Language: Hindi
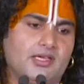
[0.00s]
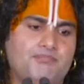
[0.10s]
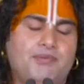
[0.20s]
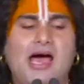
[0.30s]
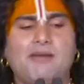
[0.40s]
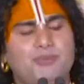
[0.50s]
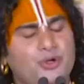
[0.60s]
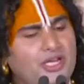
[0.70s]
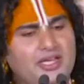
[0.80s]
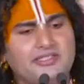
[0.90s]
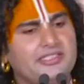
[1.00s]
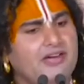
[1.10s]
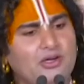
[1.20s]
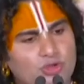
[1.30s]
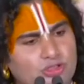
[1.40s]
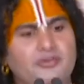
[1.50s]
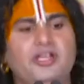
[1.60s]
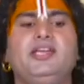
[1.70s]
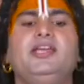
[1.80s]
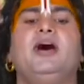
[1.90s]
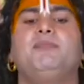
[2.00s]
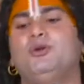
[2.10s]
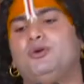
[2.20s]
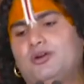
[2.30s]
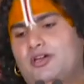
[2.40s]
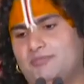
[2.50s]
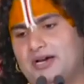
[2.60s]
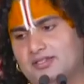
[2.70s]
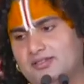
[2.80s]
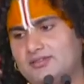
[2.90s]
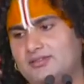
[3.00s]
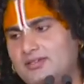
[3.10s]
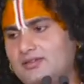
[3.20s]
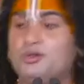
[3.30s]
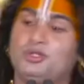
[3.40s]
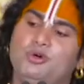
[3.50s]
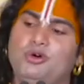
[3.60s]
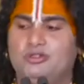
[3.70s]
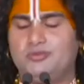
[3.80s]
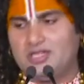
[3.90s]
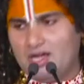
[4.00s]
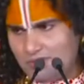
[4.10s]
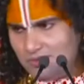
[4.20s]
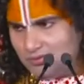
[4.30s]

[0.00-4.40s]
पाप पुण्य के सिवा कुछ भी नहीं है आप लोगों के पास कुछ हो तो बताओ